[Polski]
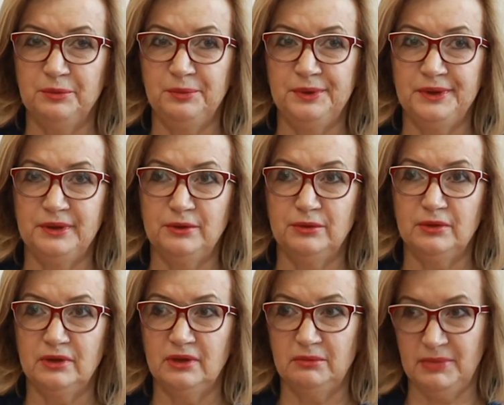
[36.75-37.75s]
był
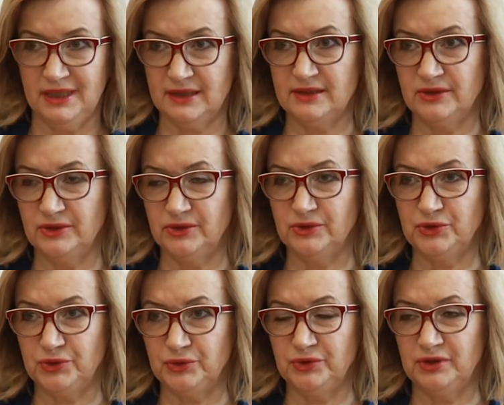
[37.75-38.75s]
e, bardzo
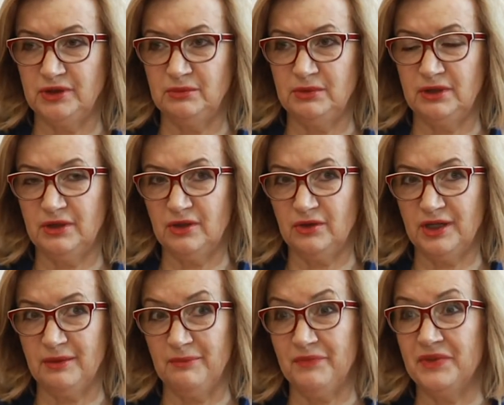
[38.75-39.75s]
trudnym
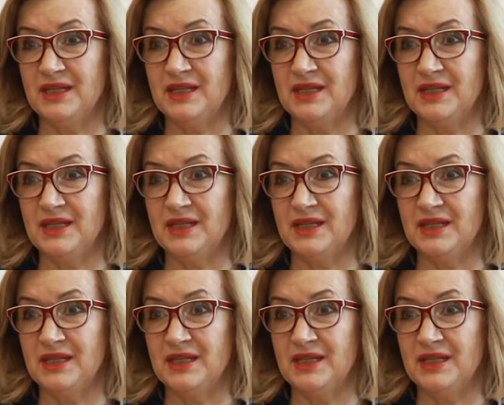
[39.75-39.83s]
rokiem,